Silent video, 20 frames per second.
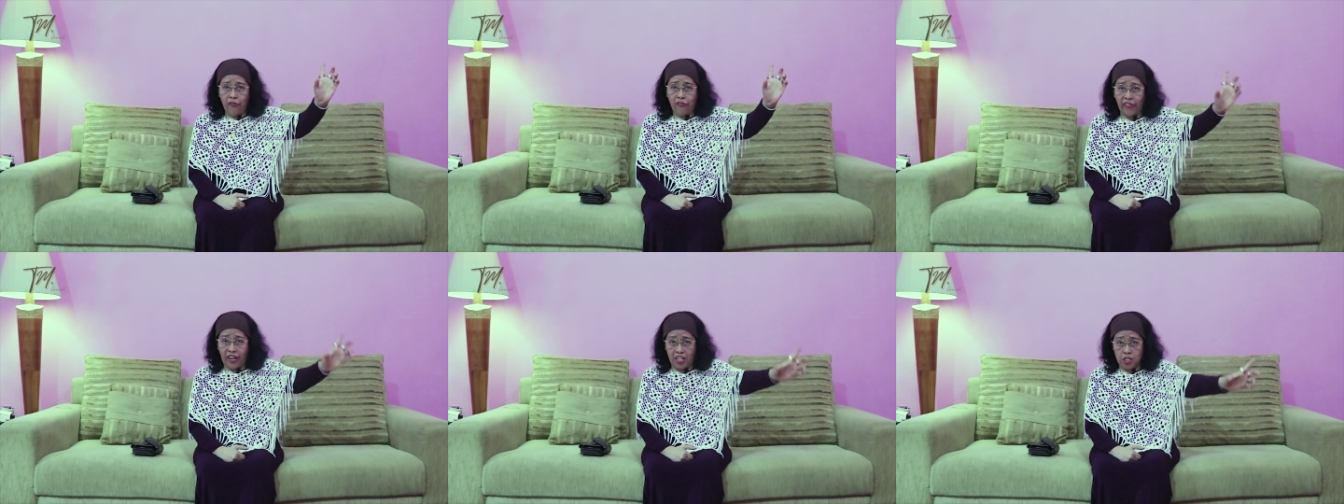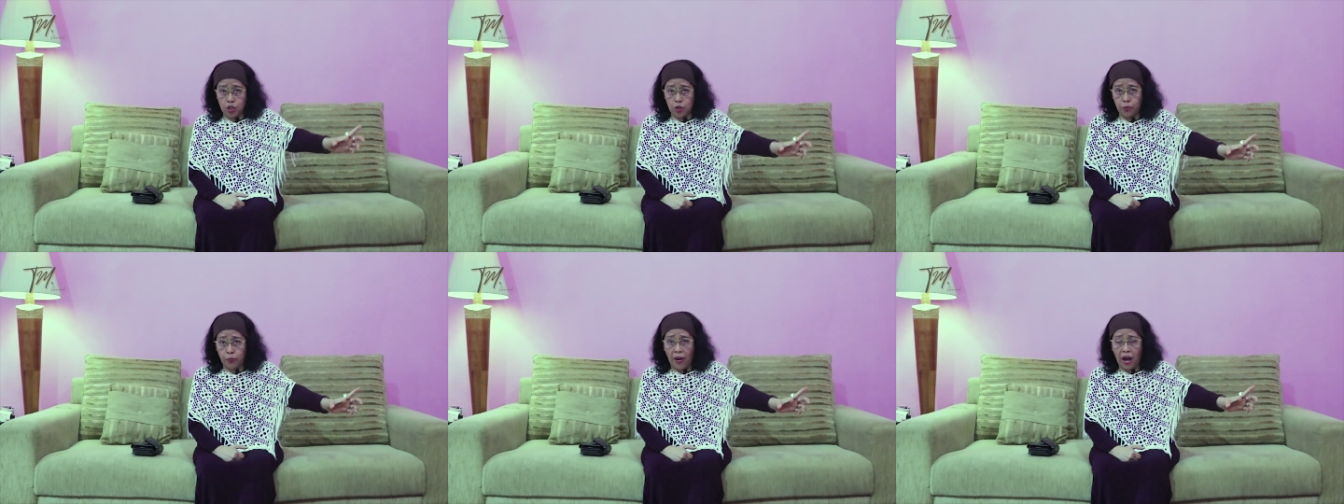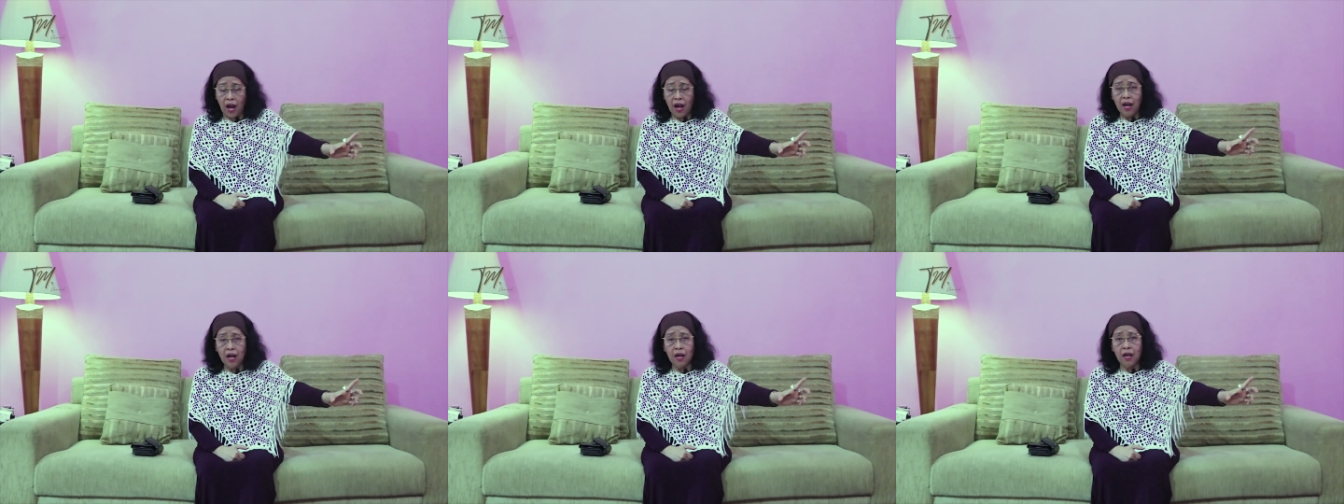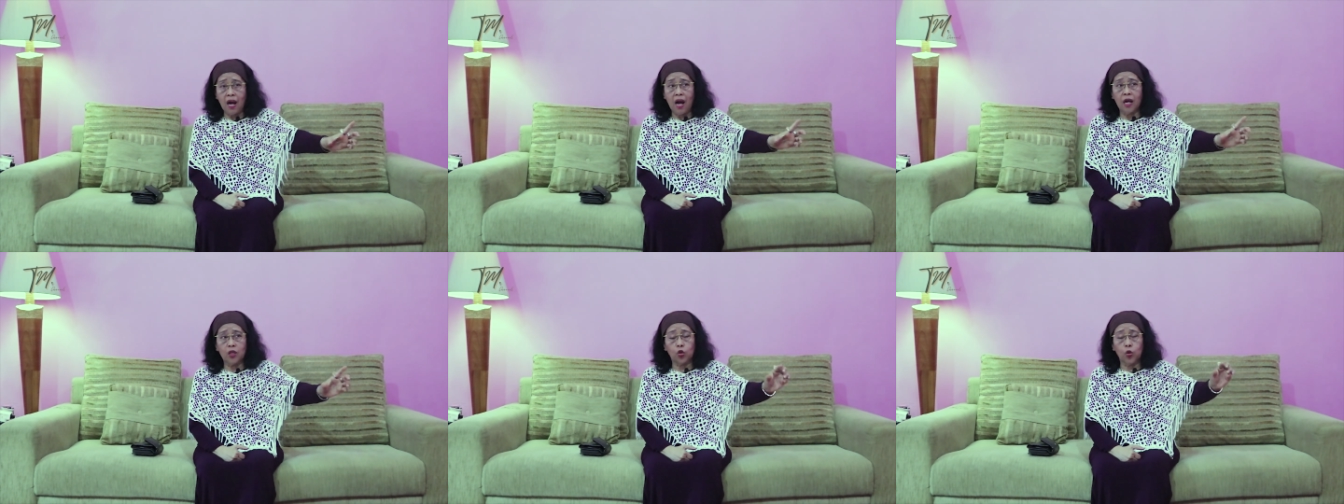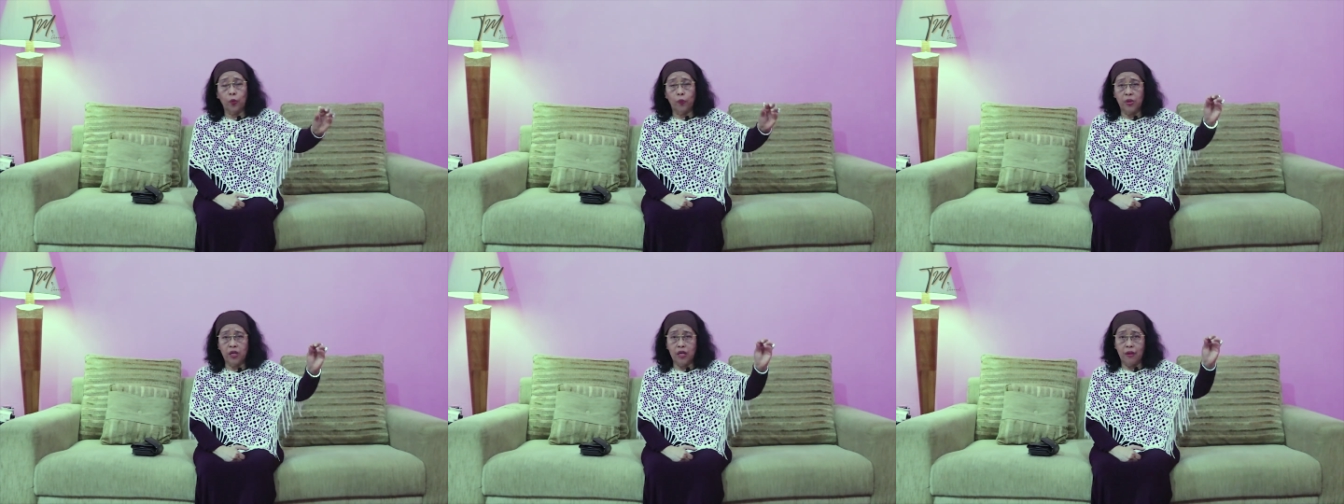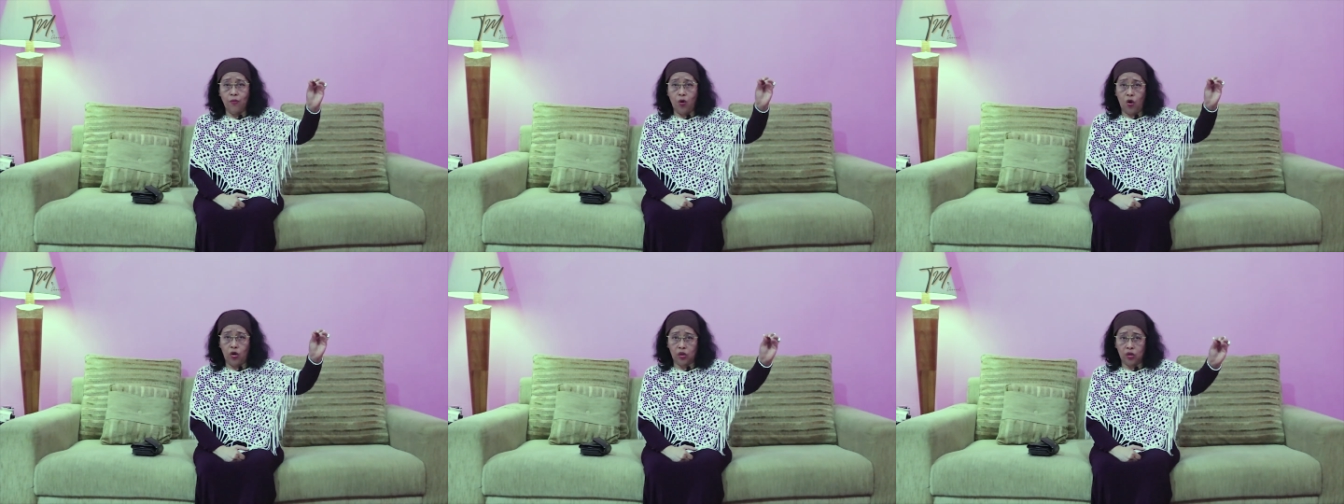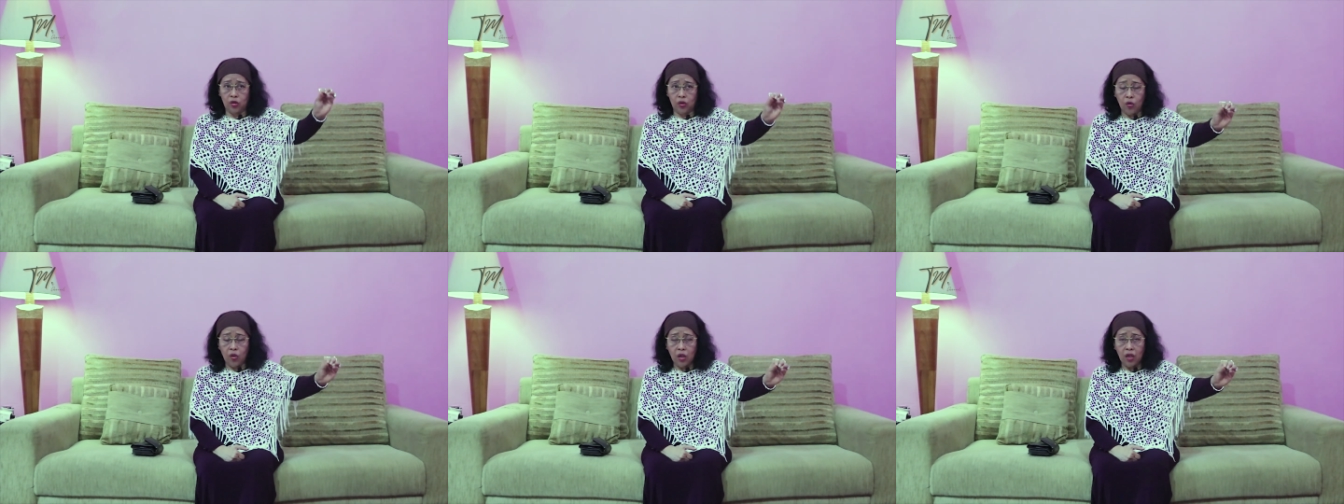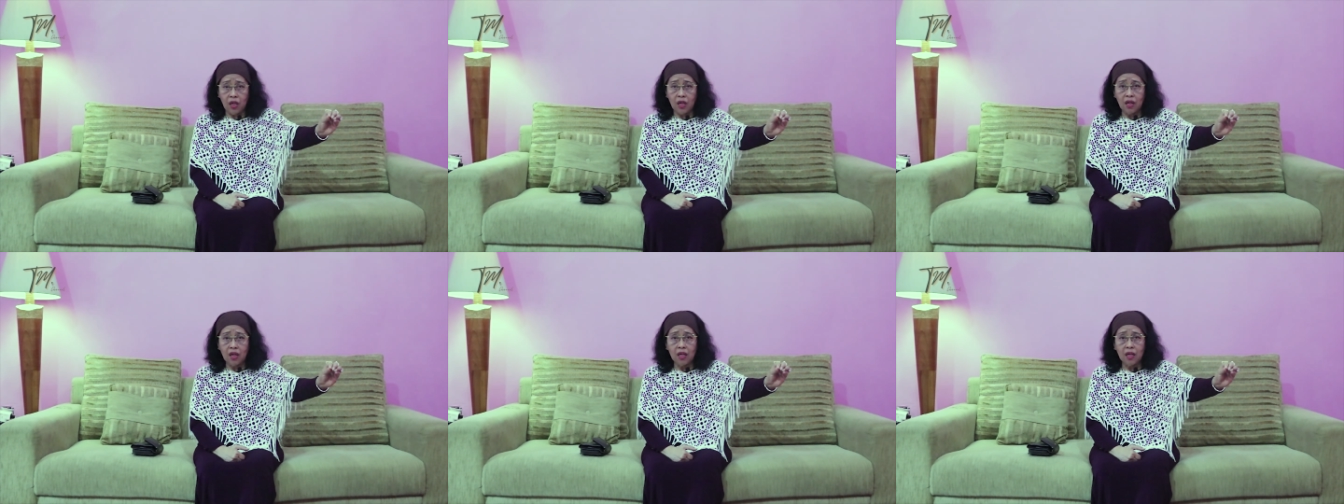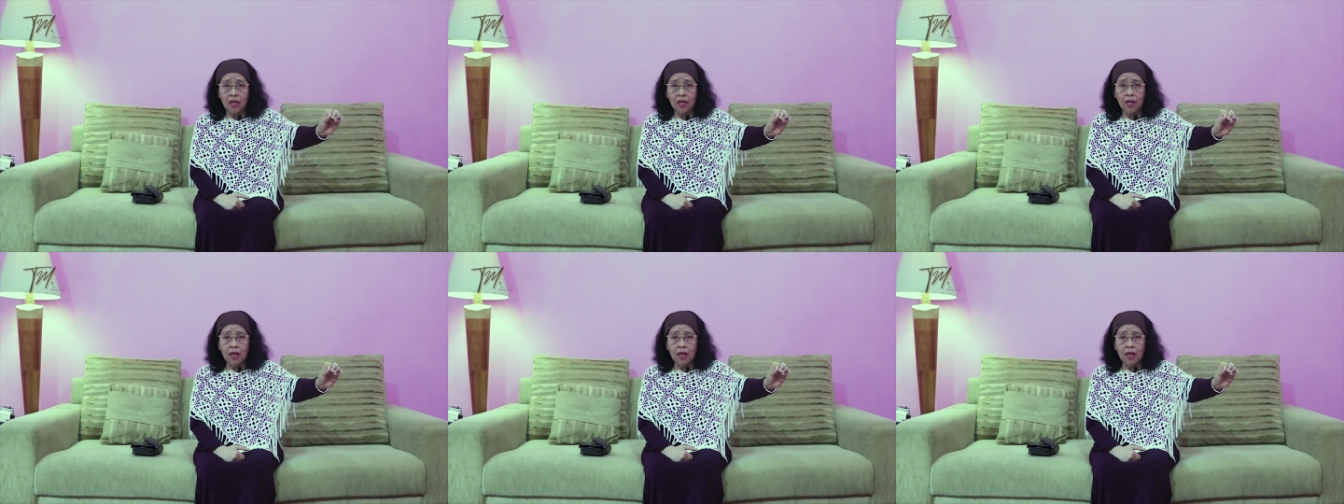Vespa atau beli motor